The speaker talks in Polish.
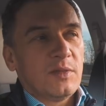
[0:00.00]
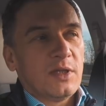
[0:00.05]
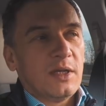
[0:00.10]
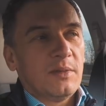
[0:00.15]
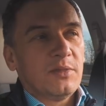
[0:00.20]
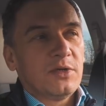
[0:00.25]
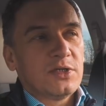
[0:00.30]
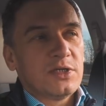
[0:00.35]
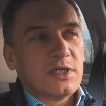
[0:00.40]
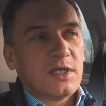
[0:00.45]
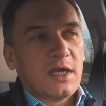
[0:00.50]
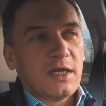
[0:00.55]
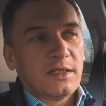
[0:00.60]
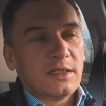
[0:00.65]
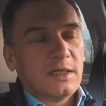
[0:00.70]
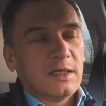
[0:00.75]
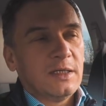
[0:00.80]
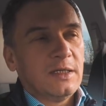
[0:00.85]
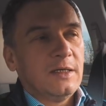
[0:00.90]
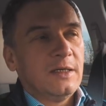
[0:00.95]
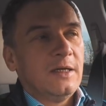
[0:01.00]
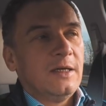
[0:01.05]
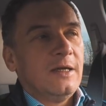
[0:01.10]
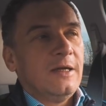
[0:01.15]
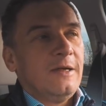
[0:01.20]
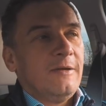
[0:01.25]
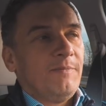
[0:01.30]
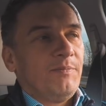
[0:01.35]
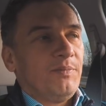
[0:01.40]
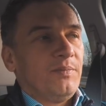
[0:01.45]
tam gdzie jadę,
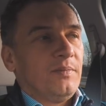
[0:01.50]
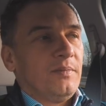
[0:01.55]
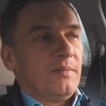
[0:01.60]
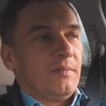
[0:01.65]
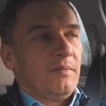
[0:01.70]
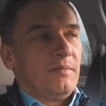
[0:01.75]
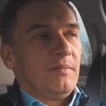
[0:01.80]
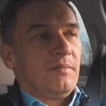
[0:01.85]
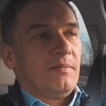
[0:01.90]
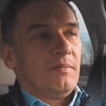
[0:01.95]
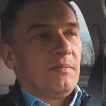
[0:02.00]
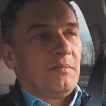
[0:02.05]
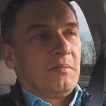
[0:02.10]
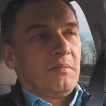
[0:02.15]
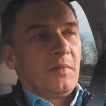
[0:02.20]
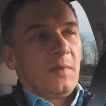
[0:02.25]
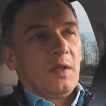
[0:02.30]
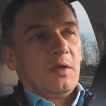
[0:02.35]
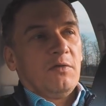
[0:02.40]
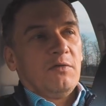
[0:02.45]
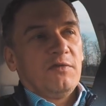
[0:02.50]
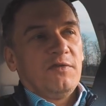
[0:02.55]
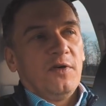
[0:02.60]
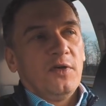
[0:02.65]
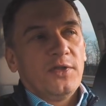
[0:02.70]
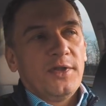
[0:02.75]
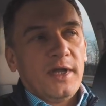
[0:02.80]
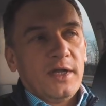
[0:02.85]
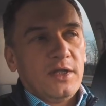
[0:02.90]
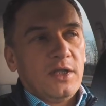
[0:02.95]
mm,
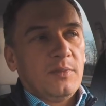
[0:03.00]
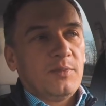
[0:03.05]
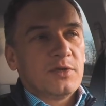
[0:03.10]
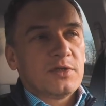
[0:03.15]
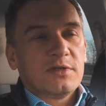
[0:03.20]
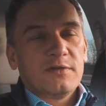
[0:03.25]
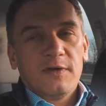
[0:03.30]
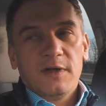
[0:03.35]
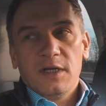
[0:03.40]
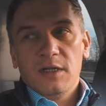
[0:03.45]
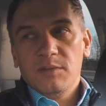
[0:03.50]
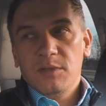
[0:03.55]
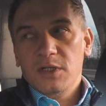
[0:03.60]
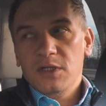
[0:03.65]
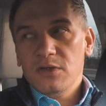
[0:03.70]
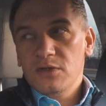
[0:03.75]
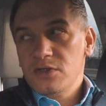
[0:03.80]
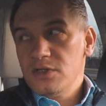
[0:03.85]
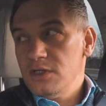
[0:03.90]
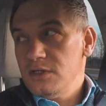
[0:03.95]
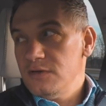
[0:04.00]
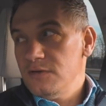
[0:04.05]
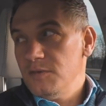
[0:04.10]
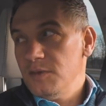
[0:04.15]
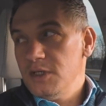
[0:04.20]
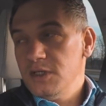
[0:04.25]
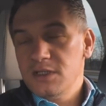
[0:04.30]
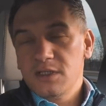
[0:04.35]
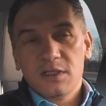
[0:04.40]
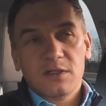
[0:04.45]
woda nie pozwala mi dotrzeć w
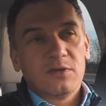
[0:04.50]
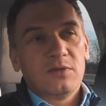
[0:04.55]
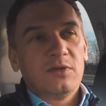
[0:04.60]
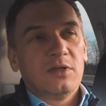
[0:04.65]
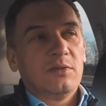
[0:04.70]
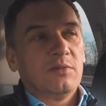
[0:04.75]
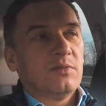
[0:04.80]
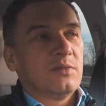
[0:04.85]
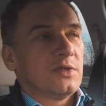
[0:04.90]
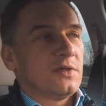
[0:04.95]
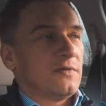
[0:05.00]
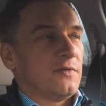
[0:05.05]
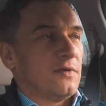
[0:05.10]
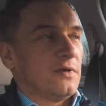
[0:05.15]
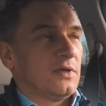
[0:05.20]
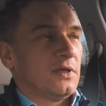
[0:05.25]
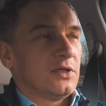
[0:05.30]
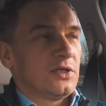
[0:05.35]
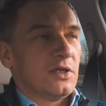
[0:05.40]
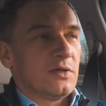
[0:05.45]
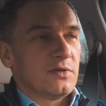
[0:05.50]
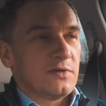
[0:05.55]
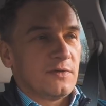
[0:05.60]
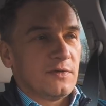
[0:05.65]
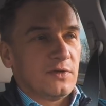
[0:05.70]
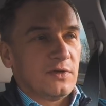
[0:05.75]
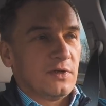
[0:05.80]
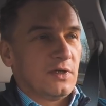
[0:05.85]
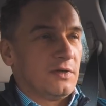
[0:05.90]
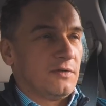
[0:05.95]
miejsce, które bym chciał
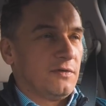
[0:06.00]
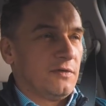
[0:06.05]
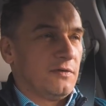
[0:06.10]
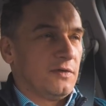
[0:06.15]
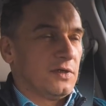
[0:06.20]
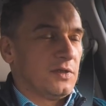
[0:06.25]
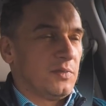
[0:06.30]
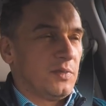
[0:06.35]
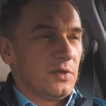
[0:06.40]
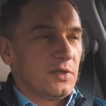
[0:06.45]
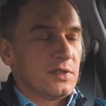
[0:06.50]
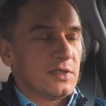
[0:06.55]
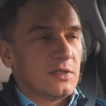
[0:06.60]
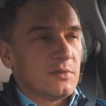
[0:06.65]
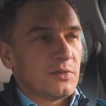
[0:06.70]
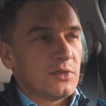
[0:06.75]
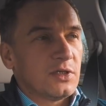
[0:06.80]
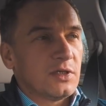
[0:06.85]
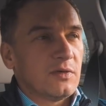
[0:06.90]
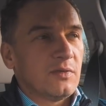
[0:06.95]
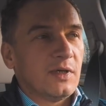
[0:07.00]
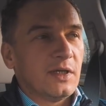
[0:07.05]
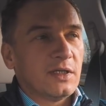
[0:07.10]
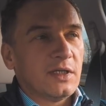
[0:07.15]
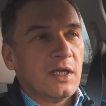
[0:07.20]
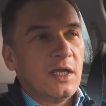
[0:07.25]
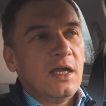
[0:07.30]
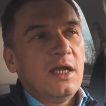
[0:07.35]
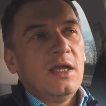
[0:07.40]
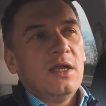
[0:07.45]
sfotografować. Prosty przykład
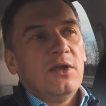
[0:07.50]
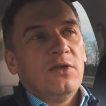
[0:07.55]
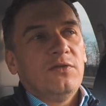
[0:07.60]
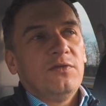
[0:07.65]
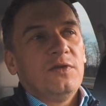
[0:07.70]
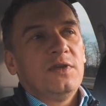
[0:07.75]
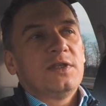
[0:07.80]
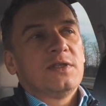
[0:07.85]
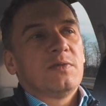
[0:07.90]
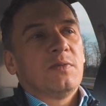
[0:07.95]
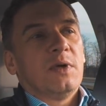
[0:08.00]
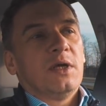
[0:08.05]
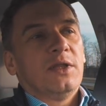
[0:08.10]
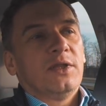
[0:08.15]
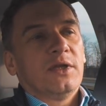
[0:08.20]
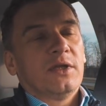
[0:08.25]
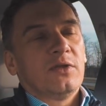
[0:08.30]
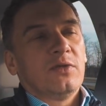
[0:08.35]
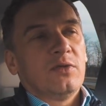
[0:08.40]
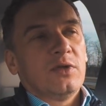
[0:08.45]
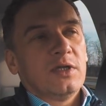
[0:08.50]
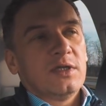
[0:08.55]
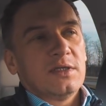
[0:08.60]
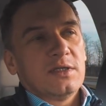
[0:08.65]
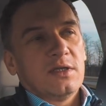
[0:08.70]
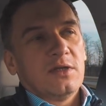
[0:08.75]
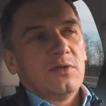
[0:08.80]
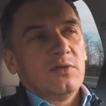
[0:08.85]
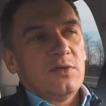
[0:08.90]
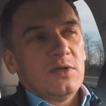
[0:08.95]
Wisła, na której
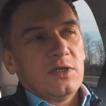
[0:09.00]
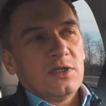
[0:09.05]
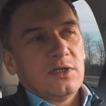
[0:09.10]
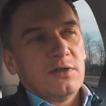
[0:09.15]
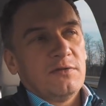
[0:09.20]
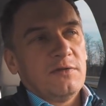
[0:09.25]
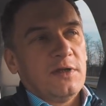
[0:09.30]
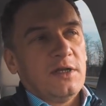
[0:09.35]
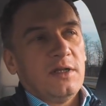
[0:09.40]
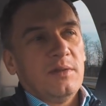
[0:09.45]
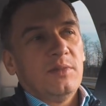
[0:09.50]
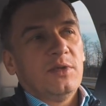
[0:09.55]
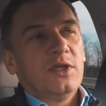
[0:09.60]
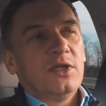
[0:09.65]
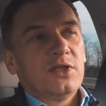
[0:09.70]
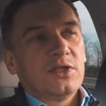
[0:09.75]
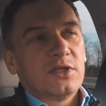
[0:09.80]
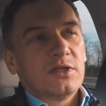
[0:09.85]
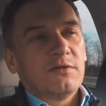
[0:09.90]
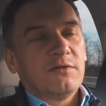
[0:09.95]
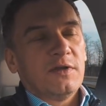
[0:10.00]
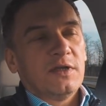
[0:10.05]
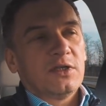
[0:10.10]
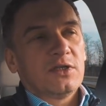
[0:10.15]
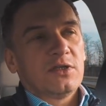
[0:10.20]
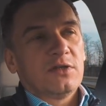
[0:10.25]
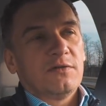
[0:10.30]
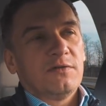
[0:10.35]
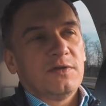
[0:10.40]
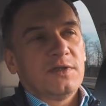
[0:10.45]
znajduje się wiele mniejszych,
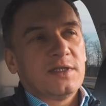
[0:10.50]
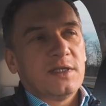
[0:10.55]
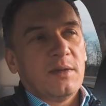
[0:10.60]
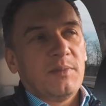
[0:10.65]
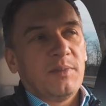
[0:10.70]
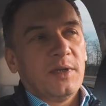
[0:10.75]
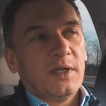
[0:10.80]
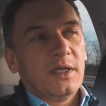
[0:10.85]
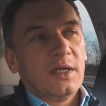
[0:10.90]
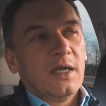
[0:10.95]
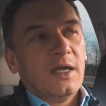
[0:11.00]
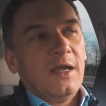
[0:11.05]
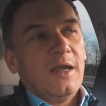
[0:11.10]
większych wysepek